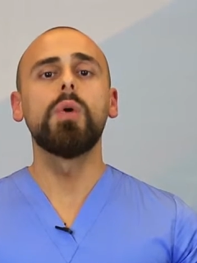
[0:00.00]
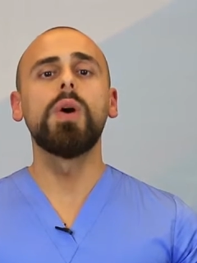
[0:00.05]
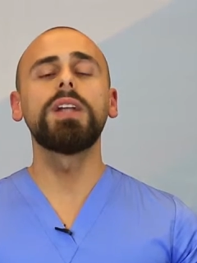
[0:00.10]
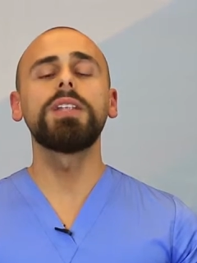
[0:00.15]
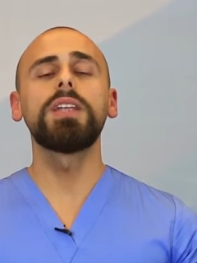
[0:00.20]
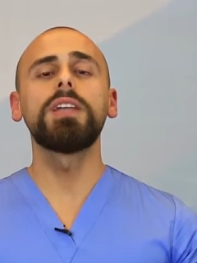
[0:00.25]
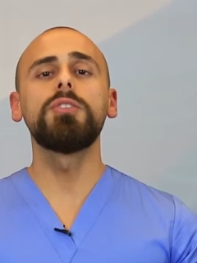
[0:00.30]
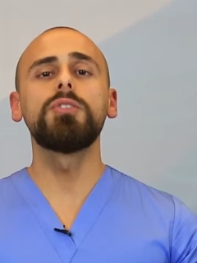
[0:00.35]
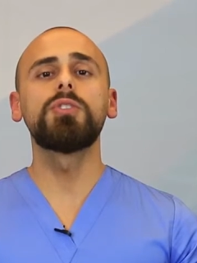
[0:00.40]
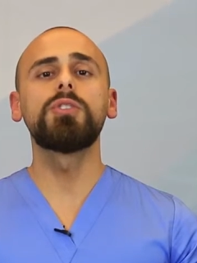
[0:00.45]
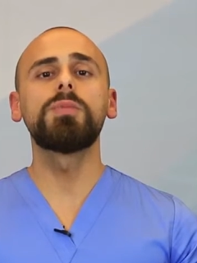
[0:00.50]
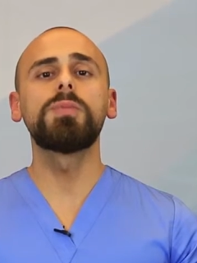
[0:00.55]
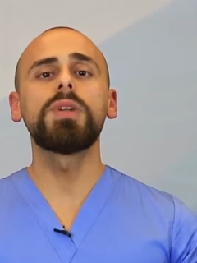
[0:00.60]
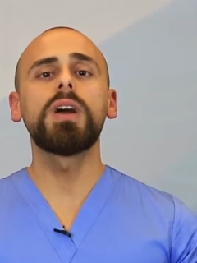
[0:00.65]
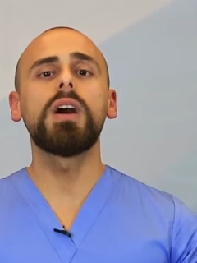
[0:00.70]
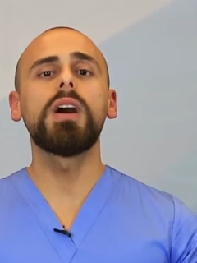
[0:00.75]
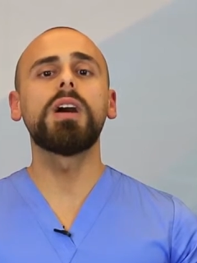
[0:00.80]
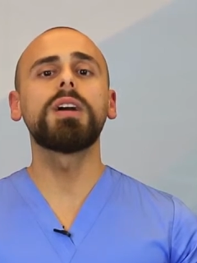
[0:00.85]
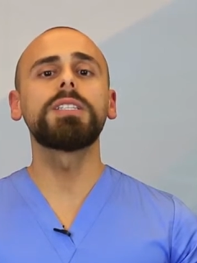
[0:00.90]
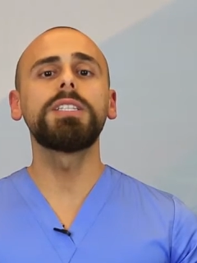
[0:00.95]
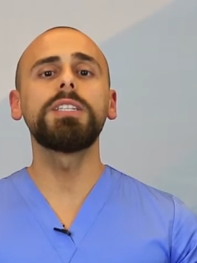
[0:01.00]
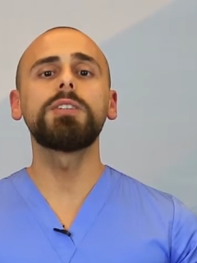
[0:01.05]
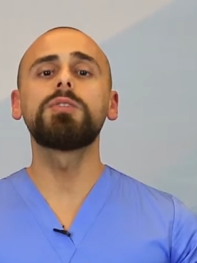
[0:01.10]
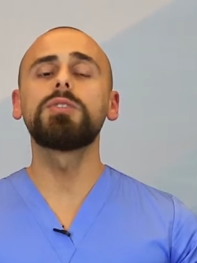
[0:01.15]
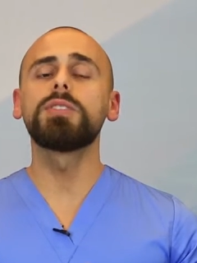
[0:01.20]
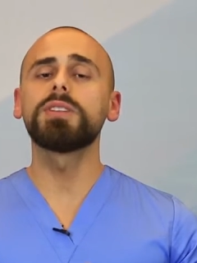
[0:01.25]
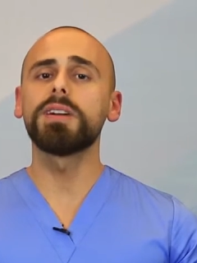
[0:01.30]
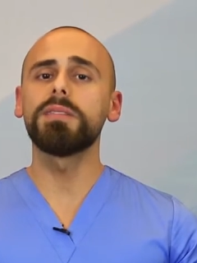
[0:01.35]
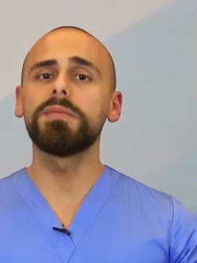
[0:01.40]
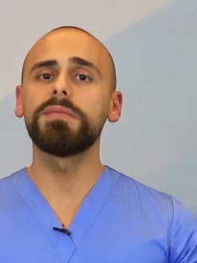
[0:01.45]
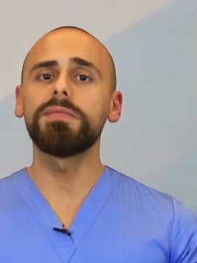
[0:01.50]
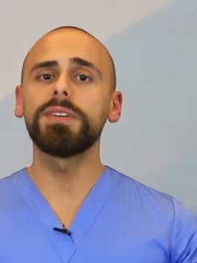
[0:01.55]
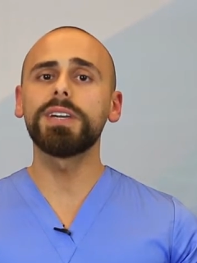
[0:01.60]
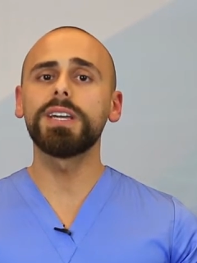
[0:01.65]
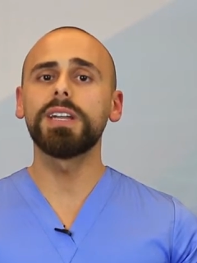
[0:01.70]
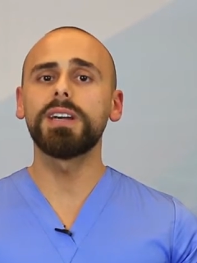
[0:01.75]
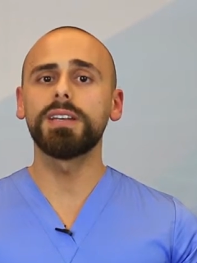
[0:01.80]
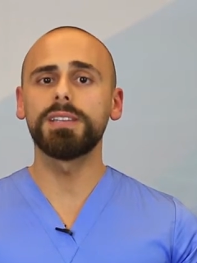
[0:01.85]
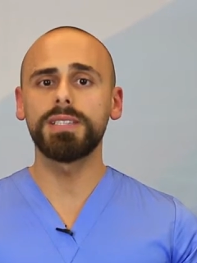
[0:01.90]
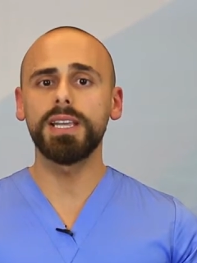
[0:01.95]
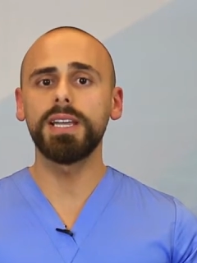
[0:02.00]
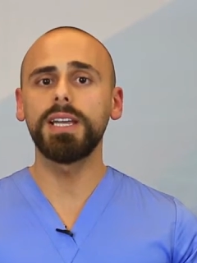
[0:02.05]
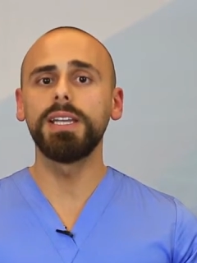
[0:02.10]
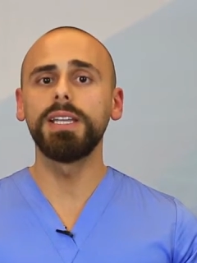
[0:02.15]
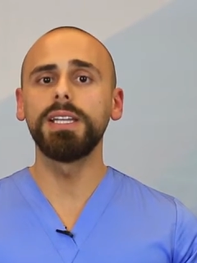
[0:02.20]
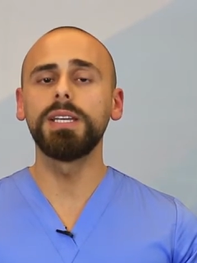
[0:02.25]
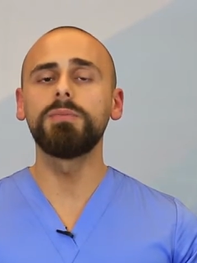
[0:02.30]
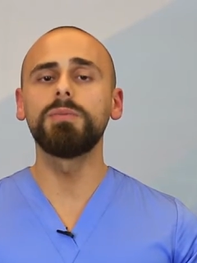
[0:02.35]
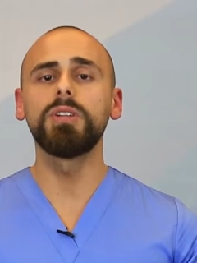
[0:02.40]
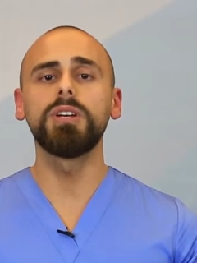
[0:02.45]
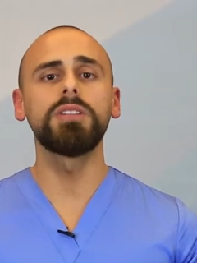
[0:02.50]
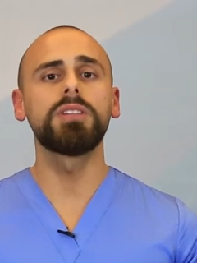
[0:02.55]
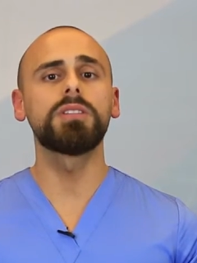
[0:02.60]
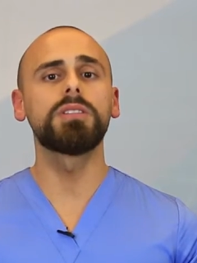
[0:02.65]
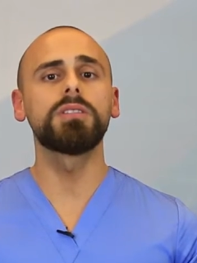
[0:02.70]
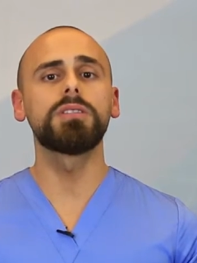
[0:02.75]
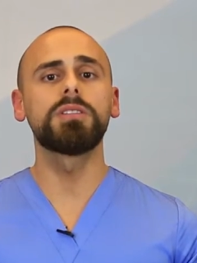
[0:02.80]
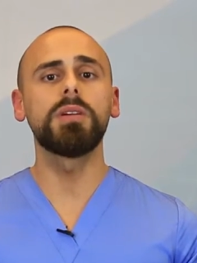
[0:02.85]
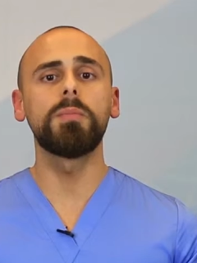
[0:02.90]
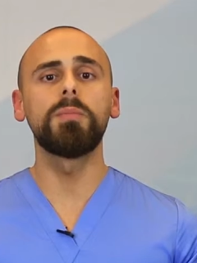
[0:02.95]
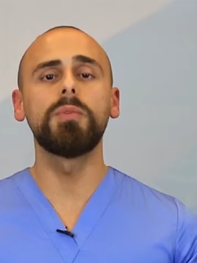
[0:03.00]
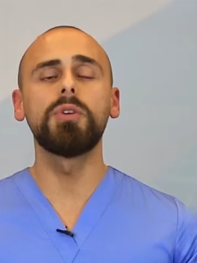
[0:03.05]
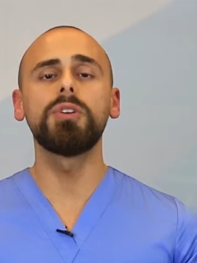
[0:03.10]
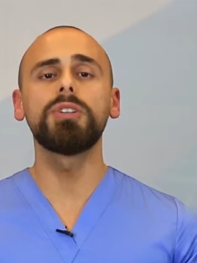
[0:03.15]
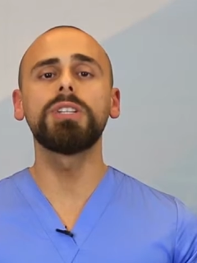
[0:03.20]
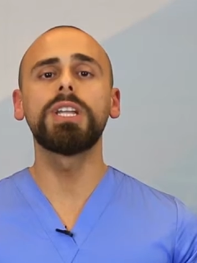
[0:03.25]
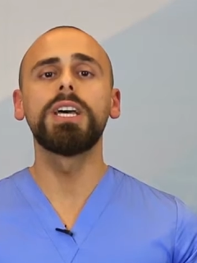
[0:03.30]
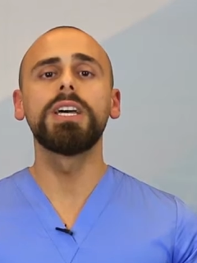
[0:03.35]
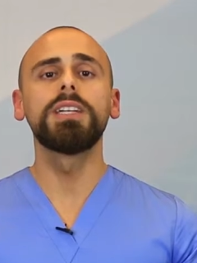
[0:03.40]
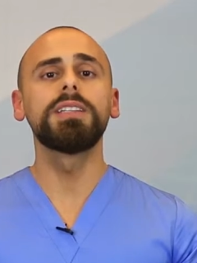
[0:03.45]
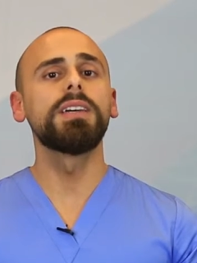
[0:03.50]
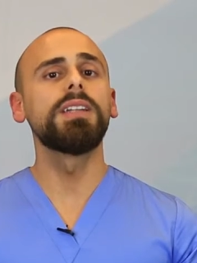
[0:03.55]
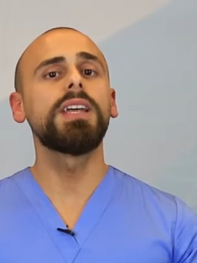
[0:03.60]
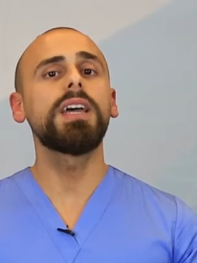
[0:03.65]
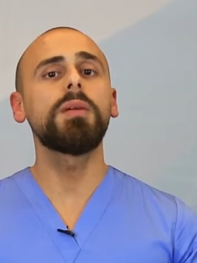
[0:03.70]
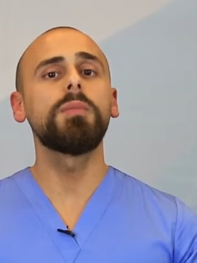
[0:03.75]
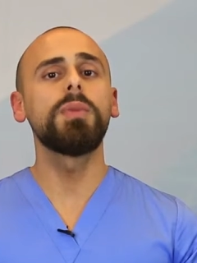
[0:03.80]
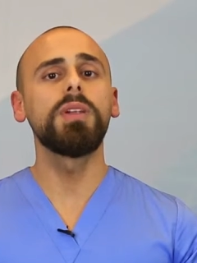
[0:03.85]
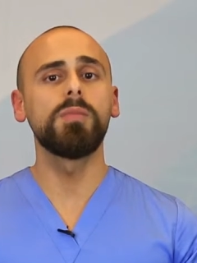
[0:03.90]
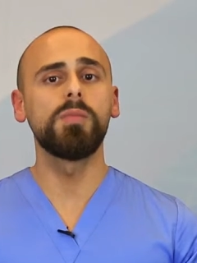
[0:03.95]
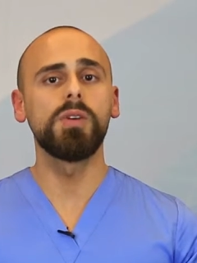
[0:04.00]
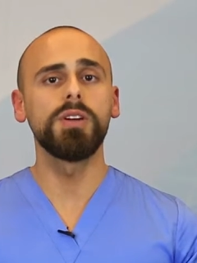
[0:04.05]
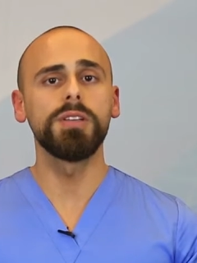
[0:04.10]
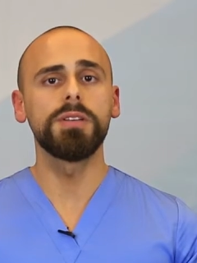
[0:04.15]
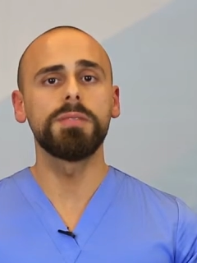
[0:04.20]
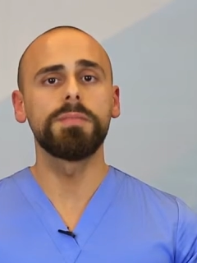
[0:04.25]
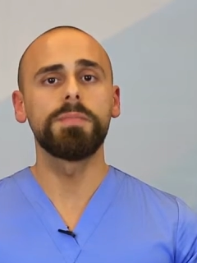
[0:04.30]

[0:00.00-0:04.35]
وانا اليوم رح اعطيكم كم فكرة سهلة بنقدر نطبقهم لنحمي المي